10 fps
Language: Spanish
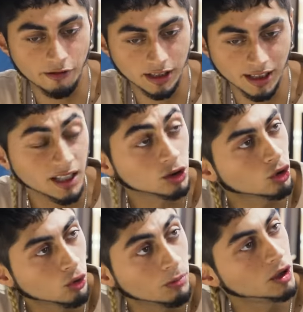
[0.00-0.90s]
las batallas
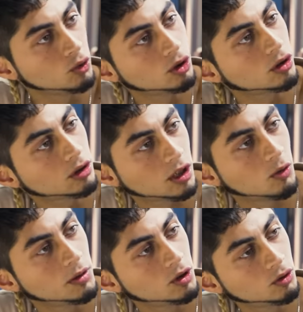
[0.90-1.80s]
son un minuto contra
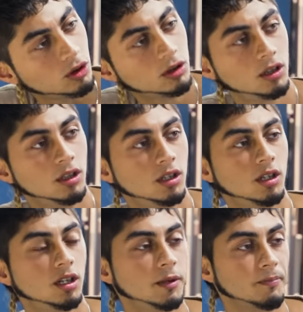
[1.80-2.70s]
un minuto,
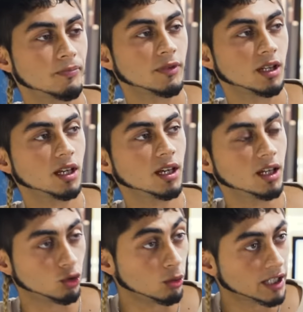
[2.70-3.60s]

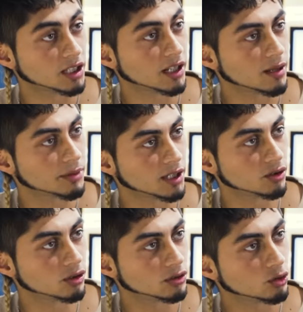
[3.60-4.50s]
eh, tú me estás
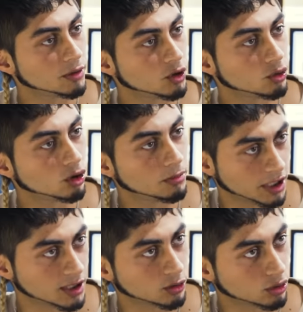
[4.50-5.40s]
rapeando tu minuto y
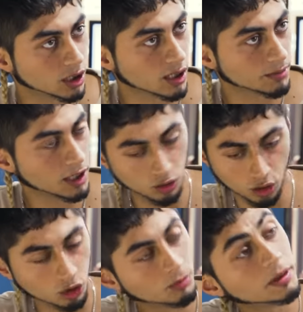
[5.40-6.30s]
mientras tú estás rapeando
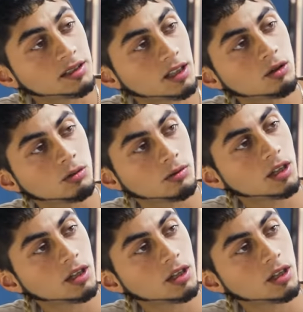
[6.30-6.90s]
yo estoy pensando,